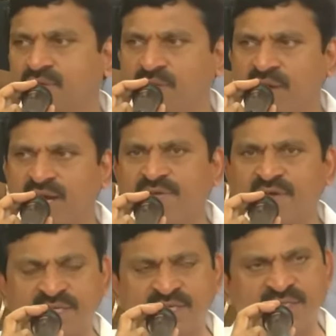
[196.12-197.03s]
వారి
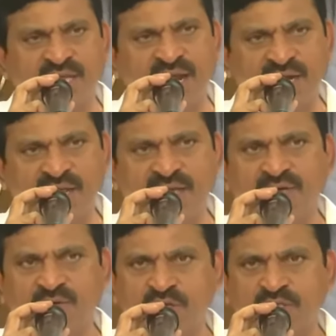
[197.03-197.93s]
నివాస స్థలాన్ని
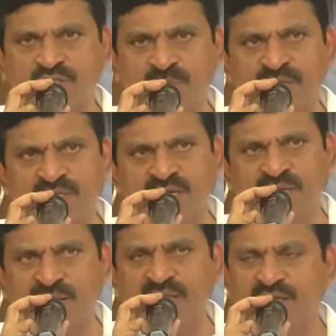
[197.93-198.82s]
టూరిస్ట్
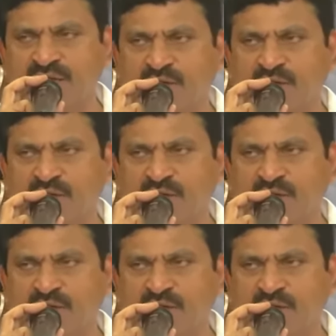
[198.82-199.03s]
ప్లేస్ని మరింత